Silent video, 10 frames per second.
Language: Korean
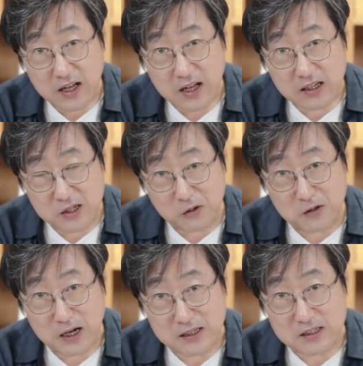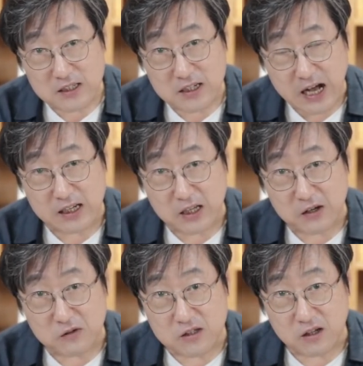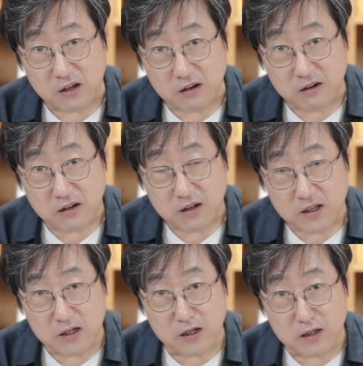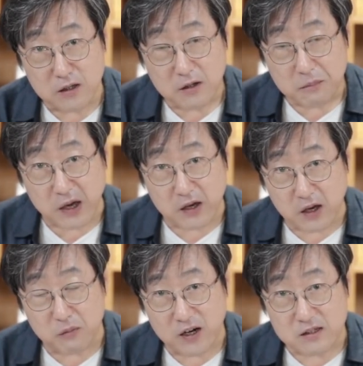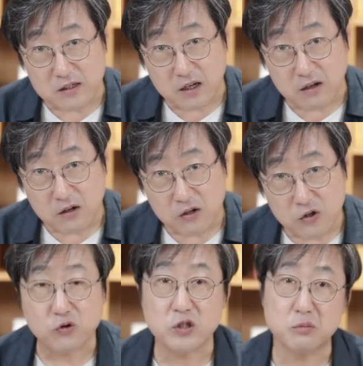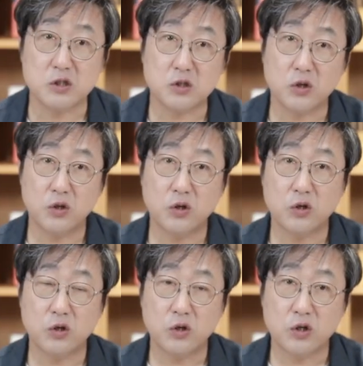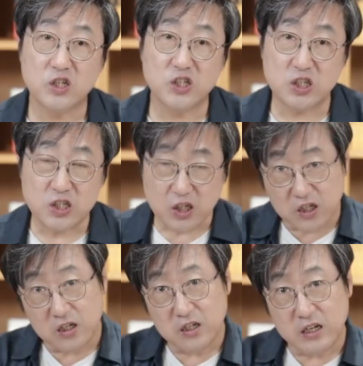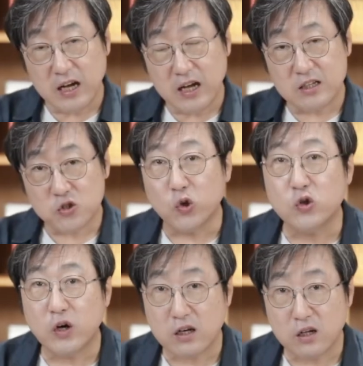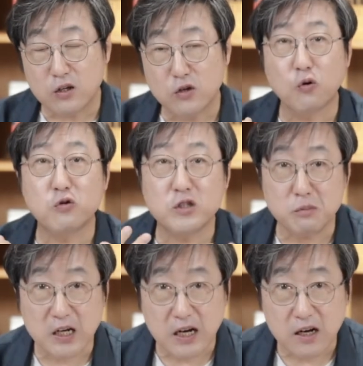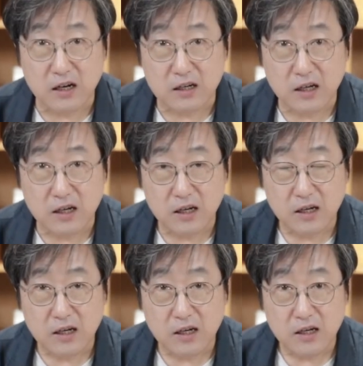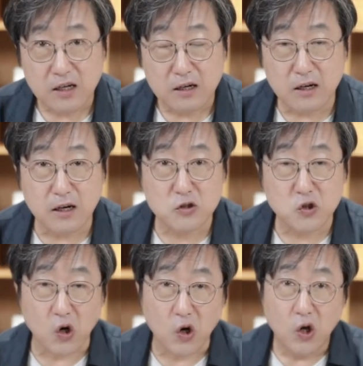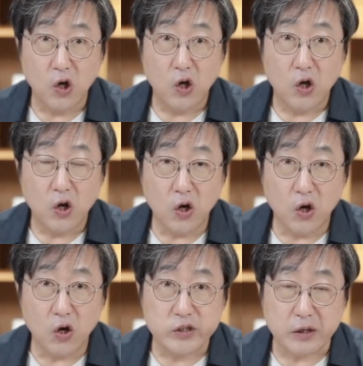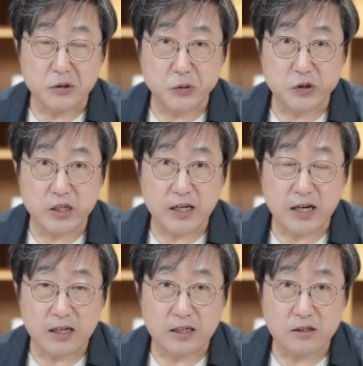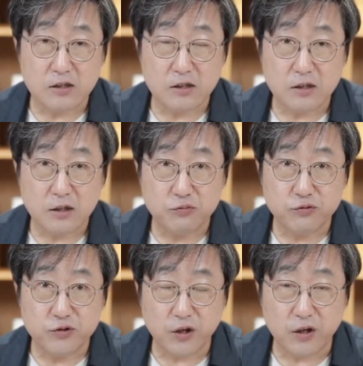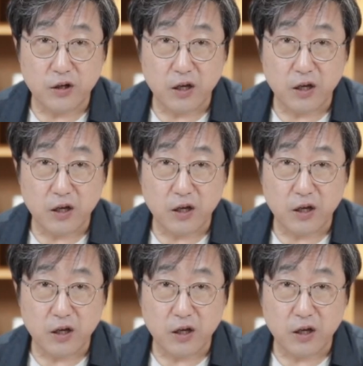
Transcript: 기록을 하듯이 강의 내용을 써요. 이거는 배경에 뭐가 있을까요? 욕심이죠. 그 지식을 내가 소유하려는 욕심이 강한 거야. 그래가지고 30분짜리 강의를 들었는데 무려